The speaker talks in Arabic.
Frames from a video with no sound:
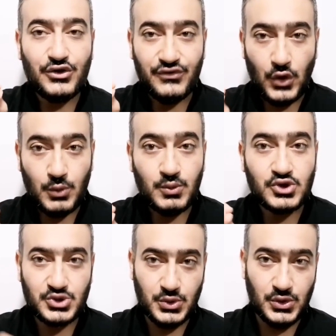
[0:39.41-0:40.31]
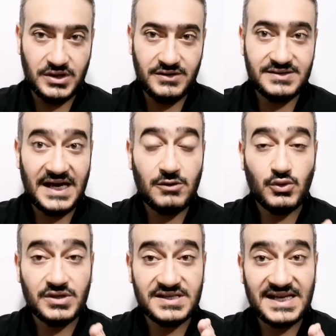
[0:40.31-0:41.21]
في عمر الشهور
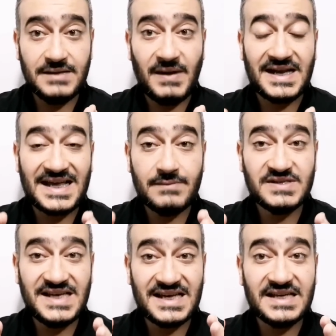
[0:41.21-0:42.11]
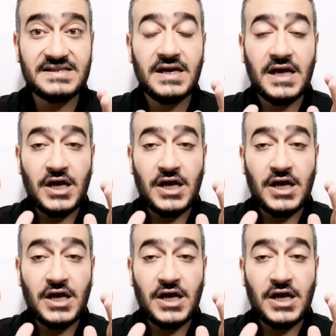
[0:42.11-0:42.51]
تعالوا نتكلم عن خمس حاجات